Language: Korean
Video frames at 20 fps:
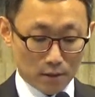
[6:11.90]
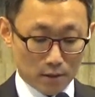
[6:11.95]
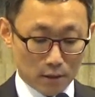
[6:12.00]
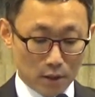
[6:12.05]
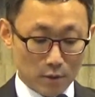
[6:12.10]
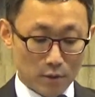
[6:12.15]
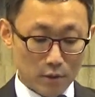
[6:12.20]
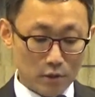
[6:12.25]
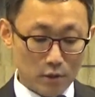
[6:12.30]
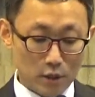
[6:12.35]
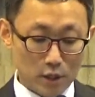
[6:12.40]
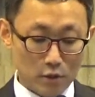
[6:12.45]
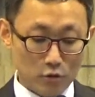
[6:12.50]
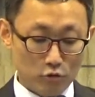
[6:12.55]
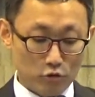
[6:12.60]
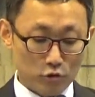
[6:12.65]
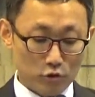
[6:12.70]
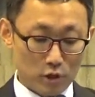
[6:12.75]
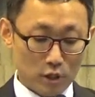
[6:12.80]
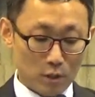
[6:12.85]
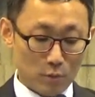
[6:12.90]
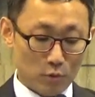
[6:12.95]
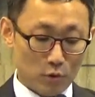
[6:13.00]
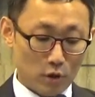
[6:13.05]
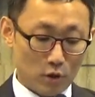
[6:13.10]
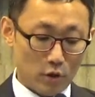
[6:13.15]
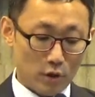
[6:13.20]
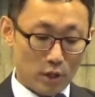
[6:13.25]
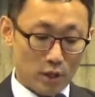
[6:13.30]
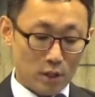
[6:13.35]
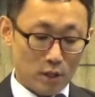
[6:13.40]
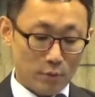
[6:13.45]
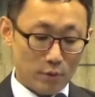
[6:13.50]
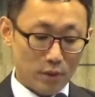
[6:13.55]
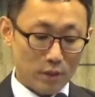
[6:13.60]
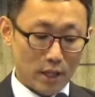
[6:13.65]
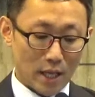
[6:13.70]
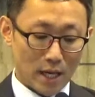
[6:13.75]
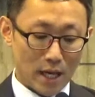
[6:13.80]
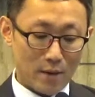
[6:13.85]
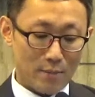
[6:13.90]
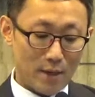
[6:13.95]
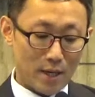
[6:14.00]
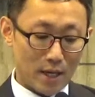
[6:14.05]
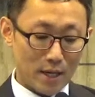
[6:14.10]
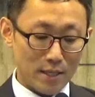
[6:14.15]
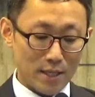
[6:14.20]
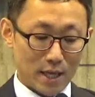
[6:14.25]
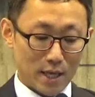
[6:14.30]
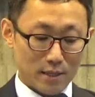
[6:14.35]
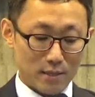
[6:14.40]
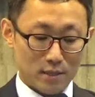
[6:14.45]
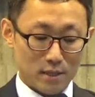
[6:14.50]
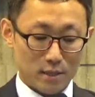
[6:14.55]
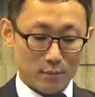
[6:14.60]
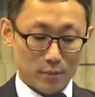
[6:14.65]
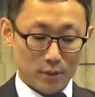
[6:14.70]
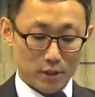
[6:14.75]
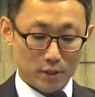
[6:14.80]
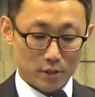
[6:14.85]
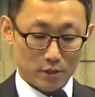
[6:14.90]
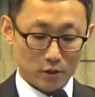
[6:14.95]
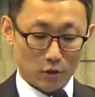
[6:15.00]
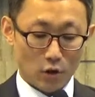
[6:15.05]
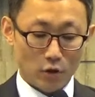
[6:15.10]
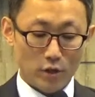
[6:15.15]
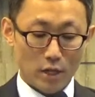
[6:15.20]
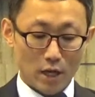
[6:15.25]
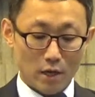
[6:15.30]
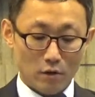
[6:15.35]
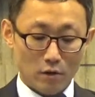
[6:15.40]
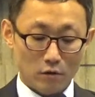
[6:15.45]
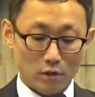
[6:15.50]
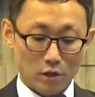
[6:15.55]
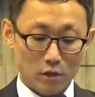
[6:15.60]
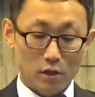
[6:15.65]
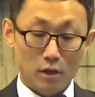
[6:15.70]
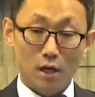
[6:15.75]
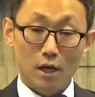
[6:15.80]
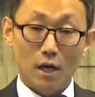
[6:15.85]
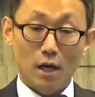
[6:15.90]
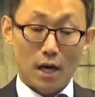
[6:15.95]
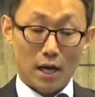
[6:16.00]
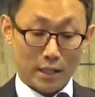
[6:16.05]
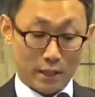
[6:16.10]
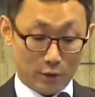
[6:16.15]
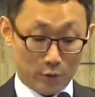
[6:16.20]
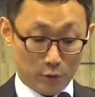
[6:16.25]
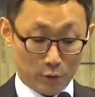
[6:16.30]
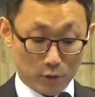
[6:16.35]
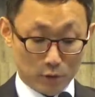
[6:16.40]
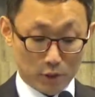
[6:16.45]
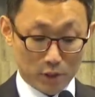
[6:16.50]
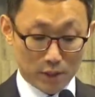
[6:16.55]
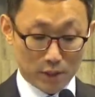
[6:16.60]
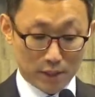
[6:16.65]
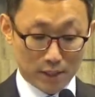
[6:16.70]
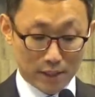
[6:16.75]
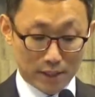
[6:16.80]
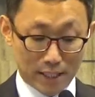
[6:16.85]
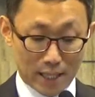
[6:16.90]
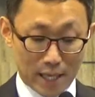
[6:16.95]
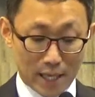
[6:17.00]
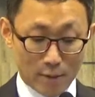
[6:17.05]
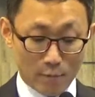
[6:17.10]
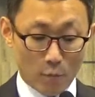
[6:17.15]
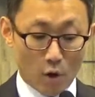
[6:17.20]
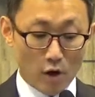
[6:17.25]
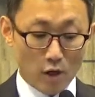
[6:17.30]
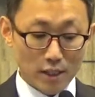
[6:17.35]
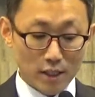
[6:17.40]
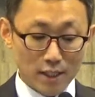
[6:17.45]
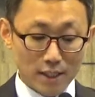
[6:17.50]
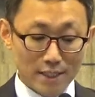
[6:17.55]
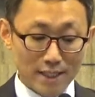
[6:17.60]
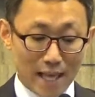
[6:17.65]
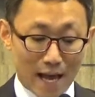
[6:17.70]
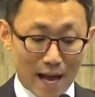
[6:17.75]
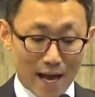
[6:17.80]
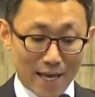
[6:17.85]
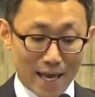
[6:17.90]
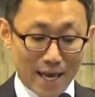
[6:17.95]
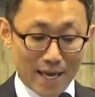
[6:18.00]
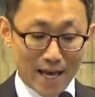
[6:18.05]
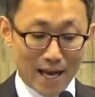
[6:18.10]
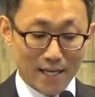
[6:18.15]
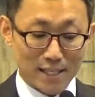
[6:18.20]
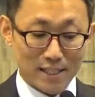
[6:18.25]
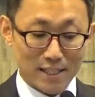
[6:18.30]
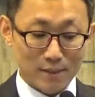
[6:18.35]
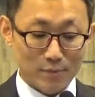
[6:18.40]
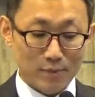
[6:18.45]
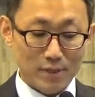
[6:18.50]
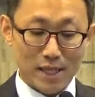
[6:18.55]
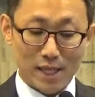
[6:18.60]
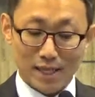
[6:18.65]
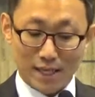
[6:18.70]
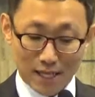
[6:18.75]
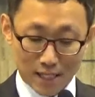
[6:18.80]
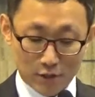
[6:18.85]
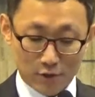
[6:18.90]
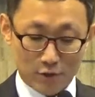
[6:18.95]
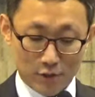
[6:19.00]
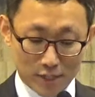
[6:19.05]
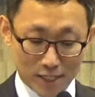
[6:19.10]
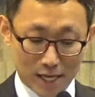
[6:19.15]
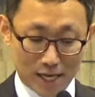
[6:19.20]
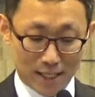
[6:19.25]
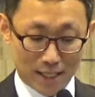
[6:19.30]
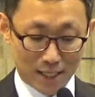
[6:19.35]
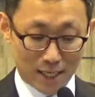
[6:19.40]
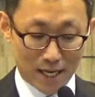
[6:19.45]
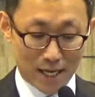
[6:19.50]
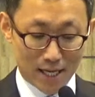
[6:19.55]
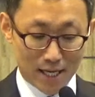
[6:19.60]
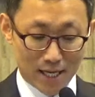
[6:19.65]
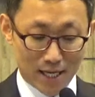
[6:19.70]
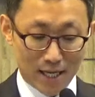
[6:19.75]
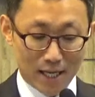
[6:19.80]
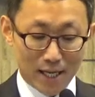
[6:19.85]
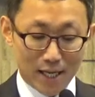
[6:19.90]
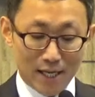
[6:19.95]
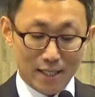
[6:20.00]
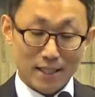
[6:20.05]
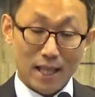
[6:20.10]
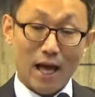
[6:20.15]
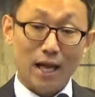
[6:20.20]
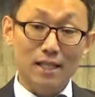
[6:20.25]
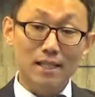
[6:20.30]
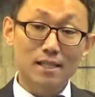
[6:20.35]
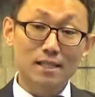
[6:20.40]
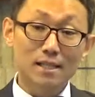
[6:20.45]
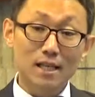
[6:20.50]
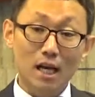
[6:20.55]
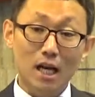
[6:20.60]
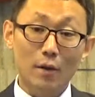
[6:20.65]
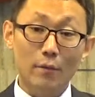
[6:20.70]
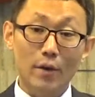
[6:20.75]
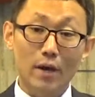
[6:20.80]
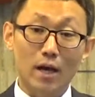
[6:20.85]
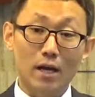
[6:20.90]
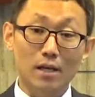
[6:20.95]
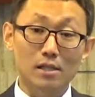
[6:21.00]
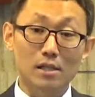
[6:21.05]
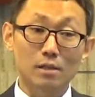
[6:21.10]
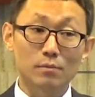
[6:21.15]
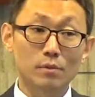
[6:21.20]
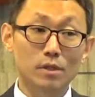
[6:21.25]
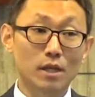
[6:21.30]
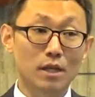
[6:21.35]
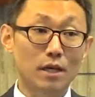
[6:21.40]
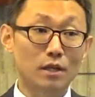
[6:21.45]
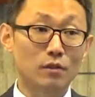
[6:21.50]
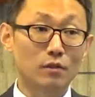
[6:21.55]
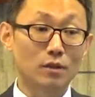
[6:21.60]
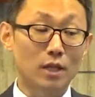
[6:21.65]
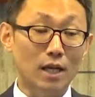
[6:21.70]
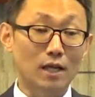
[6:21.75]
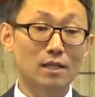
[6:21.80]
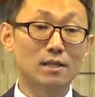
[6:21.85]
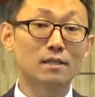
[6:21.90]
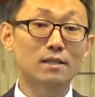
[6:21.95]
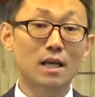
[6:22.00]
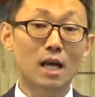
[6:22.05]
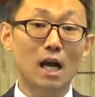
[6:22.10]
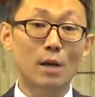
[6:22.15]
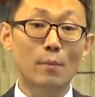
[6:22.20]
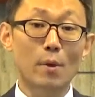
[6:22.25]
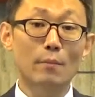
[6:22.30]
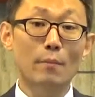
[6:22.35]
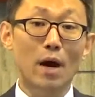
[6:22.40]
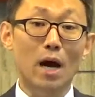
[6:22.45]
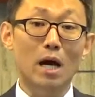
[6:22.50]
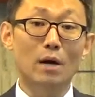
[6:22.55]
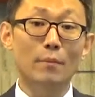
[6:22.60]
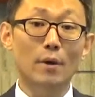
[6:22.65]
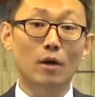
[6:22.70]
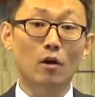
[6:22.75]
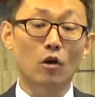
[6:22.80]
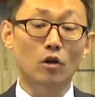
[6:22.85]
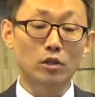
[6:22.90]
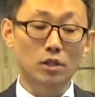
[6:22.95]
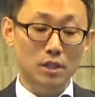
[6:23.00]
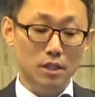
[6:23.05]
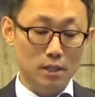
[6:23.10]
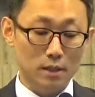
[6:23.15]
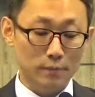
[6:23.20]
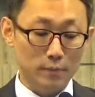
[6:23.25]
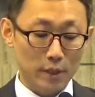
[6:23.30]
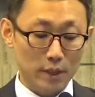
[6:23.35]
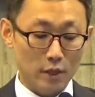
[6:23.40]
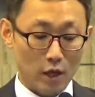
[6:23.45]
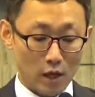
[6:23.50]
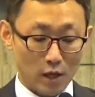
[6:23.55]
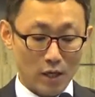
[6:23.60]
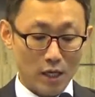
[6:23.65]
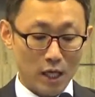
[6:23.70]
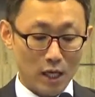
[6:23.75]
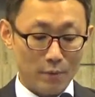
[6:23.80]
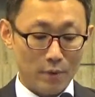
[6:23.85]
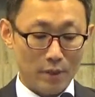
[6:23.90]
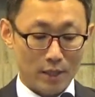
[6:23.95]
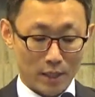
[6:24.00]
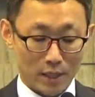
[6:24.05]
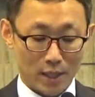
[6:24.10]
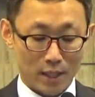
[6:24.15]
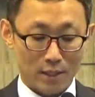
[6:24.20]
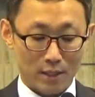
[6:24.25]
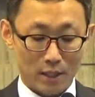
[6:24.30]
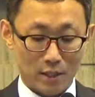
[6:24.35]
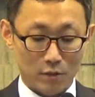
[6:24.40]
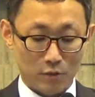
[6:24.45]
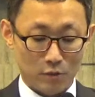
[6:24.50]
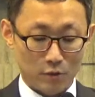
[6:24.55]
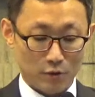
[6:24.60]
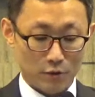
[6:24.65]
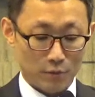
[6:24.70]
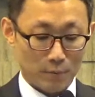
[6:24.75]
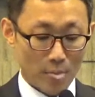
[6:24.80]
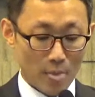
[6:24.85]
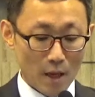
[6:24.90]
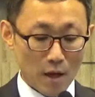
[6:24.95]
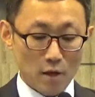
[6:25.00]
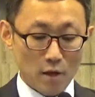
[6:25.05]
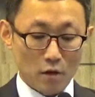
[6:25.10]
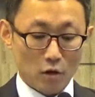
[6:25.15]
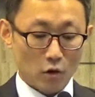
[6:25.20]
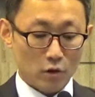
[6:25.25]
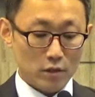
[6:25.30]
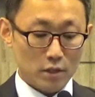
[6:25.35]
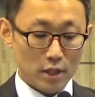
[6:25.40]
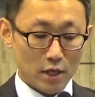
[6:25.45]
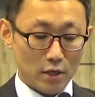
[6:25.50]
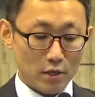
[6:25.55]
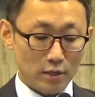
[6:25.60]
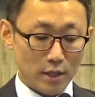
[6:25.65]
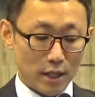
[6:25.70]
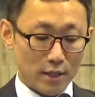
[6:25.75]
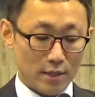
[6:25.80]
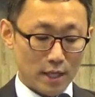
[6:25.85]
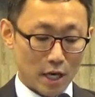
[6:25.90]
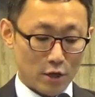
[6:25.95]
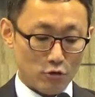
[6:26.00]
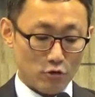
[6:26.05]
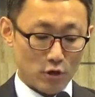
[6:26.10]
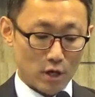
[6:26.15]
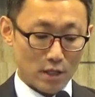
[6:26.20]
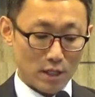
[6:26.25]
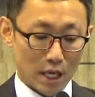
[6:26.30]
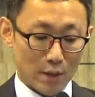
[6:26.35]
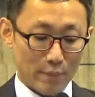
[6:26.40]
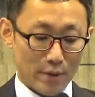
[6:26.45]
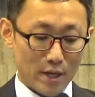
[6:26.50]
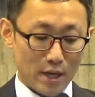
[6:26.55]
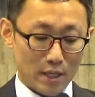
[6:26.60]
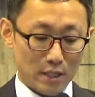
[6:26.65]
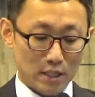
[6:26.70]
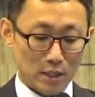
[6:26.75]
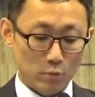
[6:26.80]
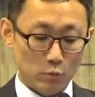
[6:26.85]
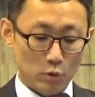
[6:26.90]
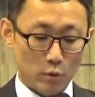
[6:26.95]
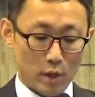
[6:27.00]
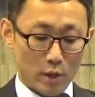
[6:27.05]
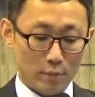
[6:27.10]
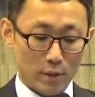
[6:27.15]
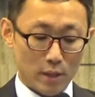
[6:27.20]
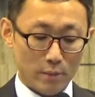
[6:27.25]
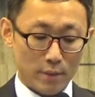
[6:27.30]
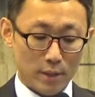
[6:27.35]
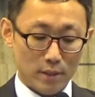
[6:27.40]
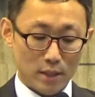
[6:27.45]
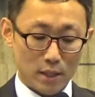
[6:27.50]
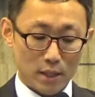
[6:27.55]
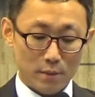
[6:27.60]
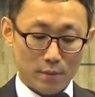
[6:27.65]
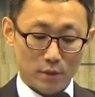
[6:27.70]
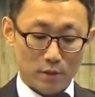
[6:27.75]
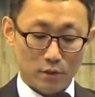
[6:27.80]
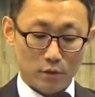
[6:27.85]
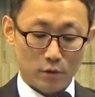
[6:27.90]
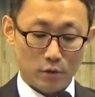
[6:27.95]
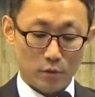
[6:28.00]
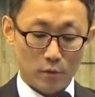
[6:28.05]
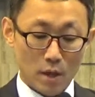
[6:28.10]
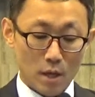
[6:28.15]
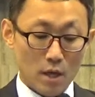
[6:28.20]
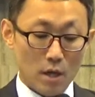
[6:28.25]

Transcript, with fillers: 그러면서 29절에 뭐라고 얘기하냐면 내가 말한 양심은 너희의 것이 아니요. 즉, 내 먹는 나의 양심을 얘기하는 것이 아니라 다른 사람의 양심을 얘기하는 거 다른 사람의 마음의 거침이 될까봐 얘기한다는 거예요. 어째야 내 자유가 남의 양심으말미 판단을 받으리요.